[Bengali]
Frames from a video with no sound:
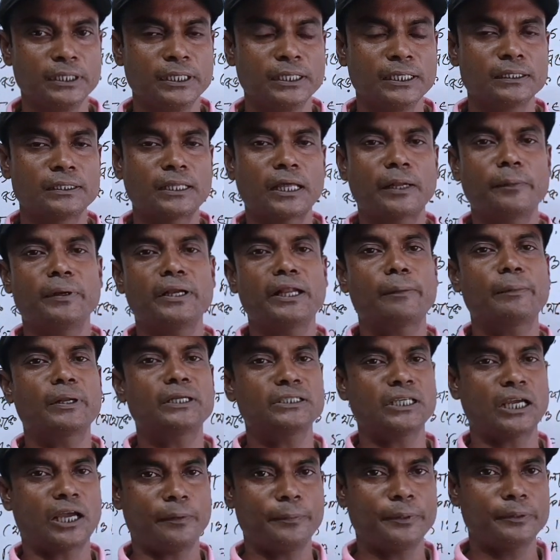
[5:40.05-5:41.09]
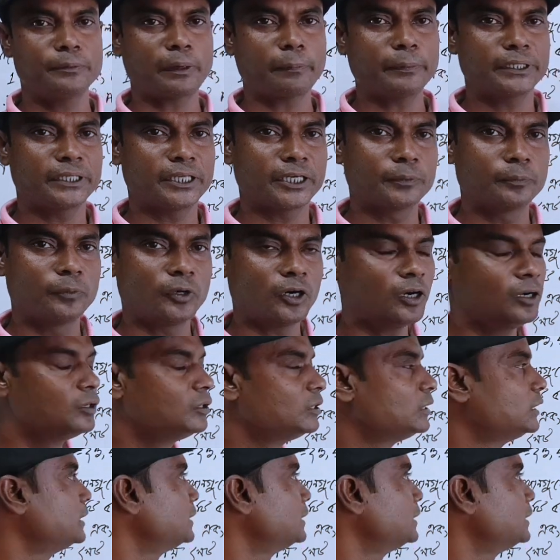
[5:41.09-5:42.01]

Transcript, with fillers: তার মানে আমরা স্বাভাবিকভাবে দেখব যে